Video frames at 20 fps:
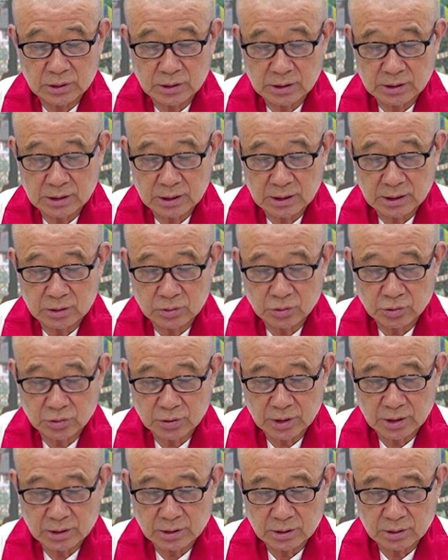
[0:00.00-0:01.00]
세상이
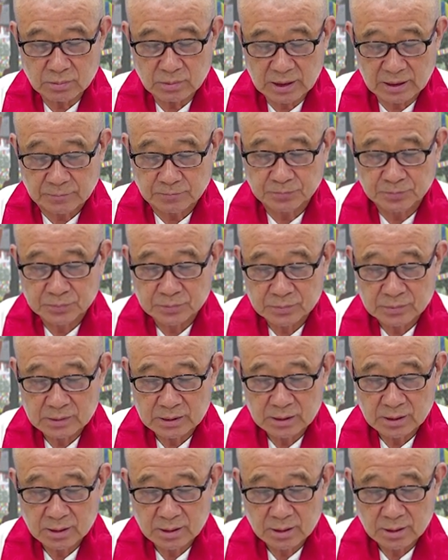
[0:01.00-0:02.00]
출현했지만
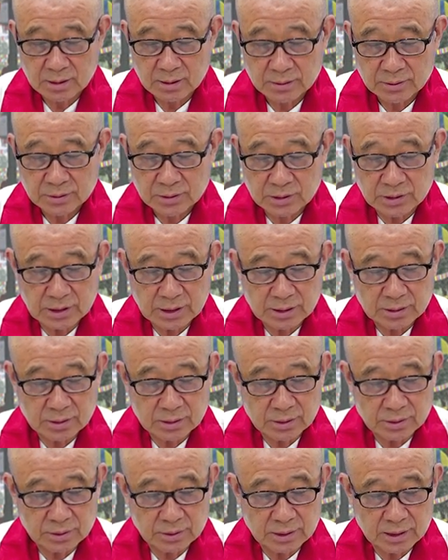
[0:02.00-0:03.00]
이젠
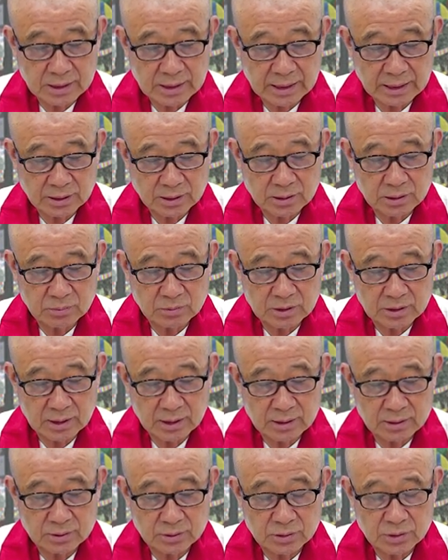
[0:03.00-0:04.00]
그의 가르침을
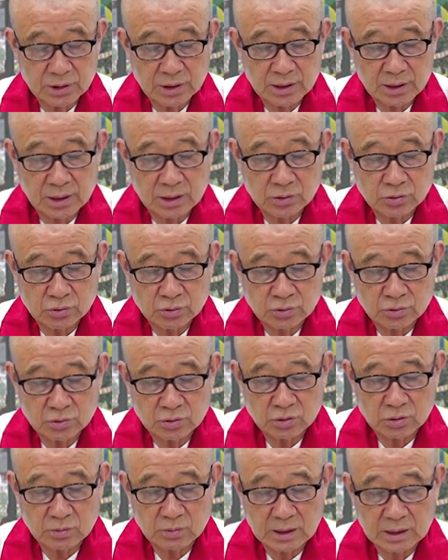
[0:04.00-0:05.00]
따르는 세계의
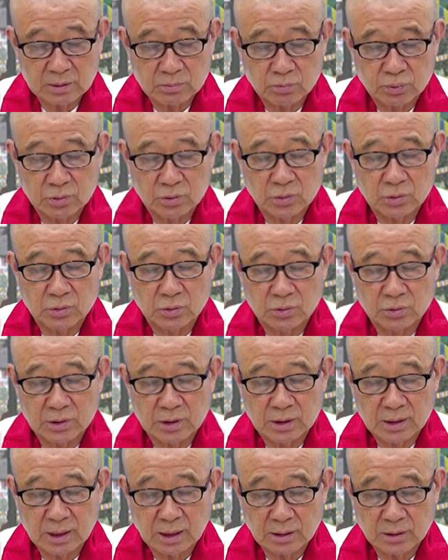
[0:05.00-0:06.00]
수많은
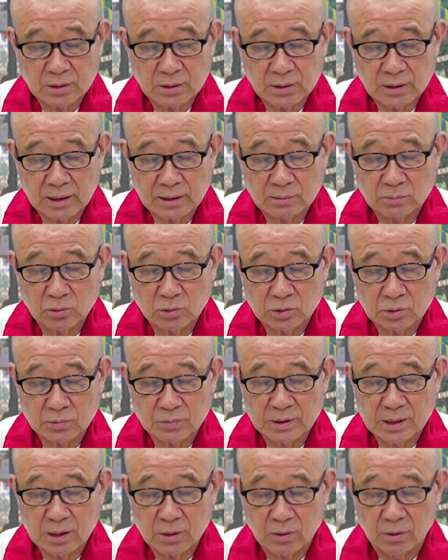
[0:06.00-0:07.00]
불교도들이 각기 다른
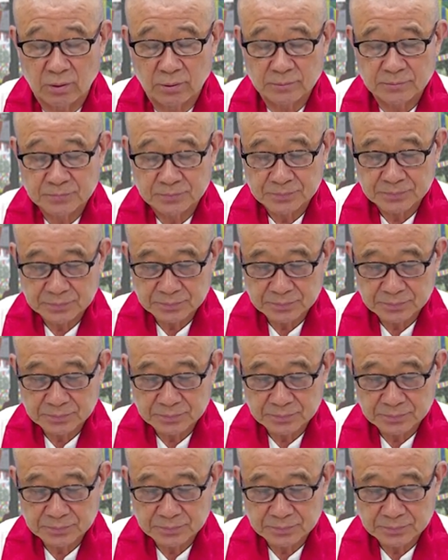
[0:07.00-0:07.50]
모습을 하고